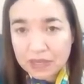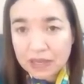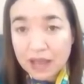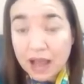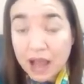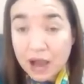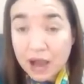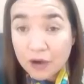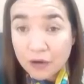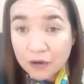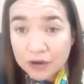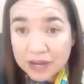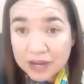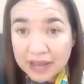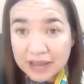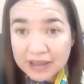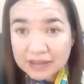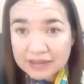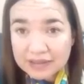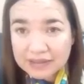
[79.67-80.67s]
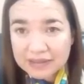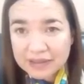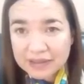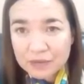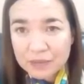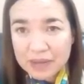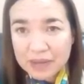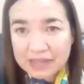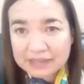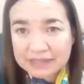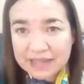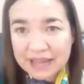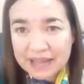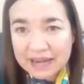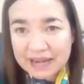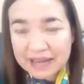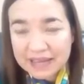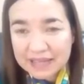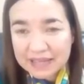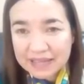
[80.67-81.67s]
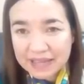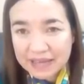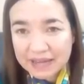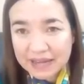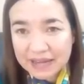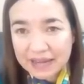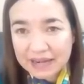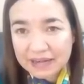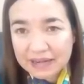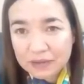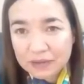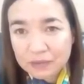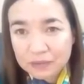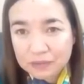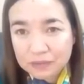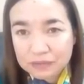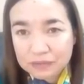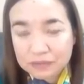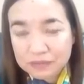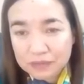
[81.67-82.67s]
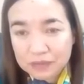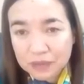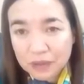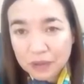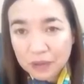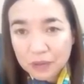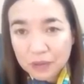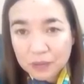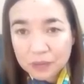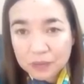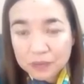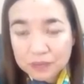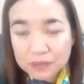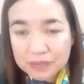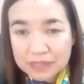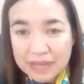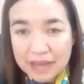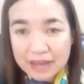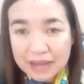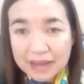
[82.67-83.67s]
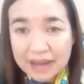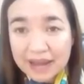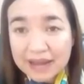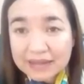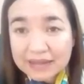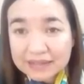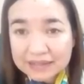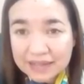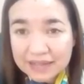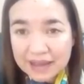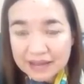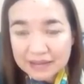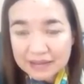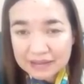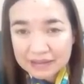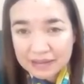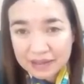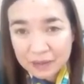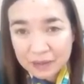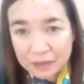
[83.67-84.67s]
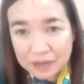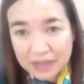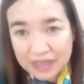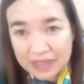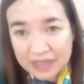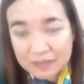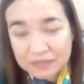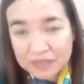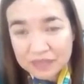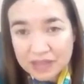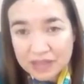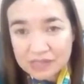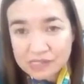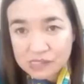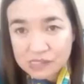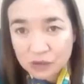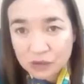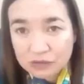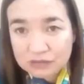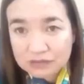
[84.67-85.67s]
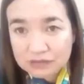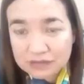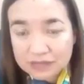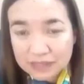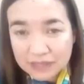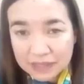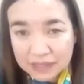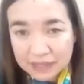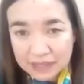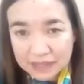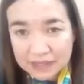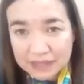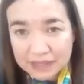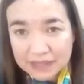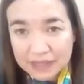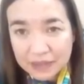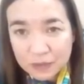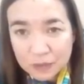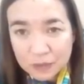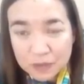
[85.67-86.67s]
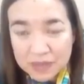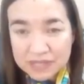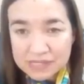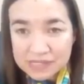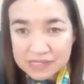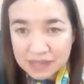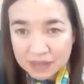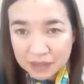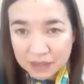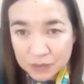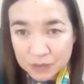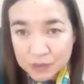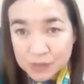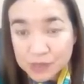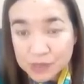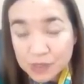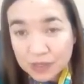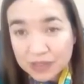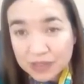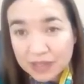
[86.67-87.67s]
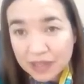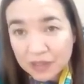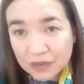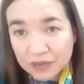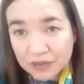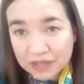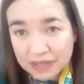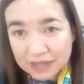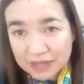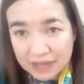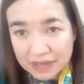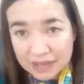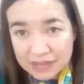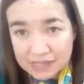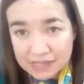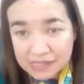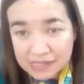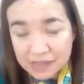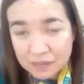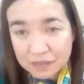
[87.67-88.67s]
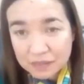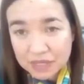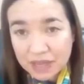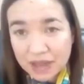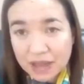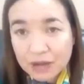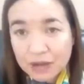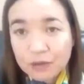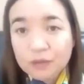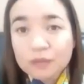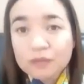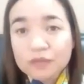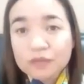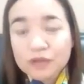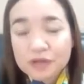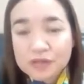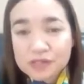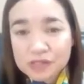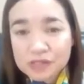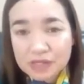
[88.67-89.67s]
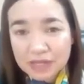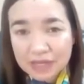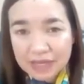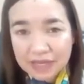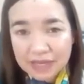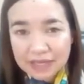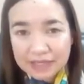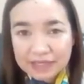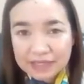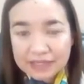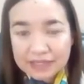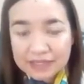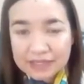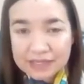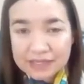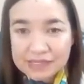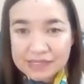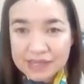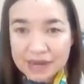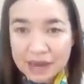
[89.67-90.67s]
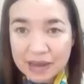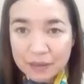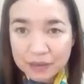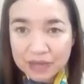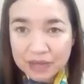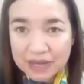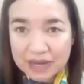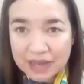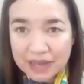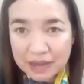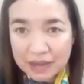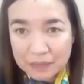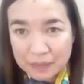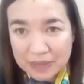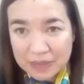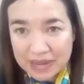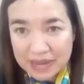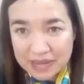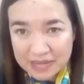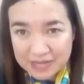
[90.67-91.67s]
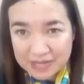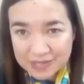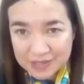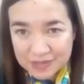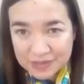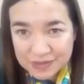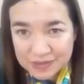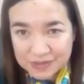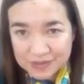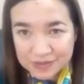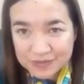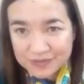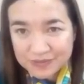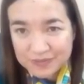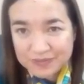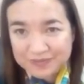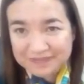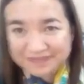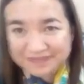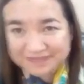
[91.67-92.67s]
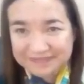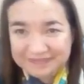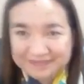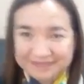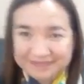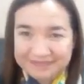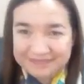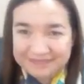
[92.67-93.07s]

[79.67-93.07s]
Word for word: Ahora quiero mandarles y dejarles una carta que es una adaptación de un mensaje de un soldado que les hice a mis alumnos y se las voy a leer para ellos. A mis